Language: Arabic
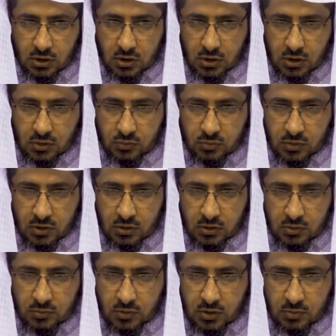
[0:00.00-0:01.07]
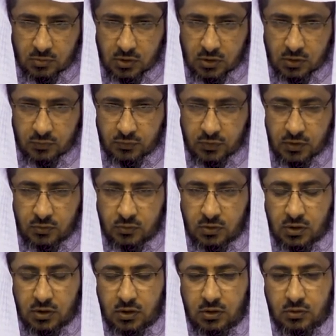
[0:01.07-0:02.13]
اللهم علمنا ما
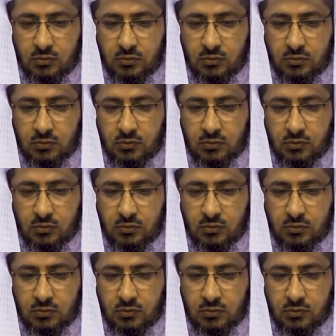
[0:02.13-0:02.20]
ينفعنا